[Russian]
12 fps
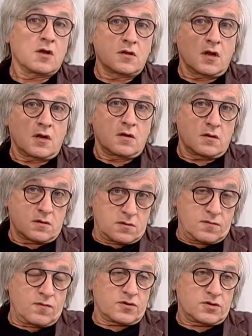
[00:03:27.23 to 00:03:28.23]
для, э,
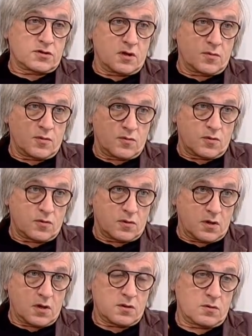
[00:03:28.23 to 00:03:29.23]
творческие, я имею в виду,
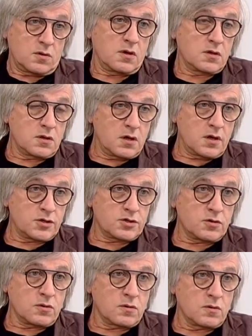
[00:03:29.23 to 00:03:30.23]
для которых это хорошо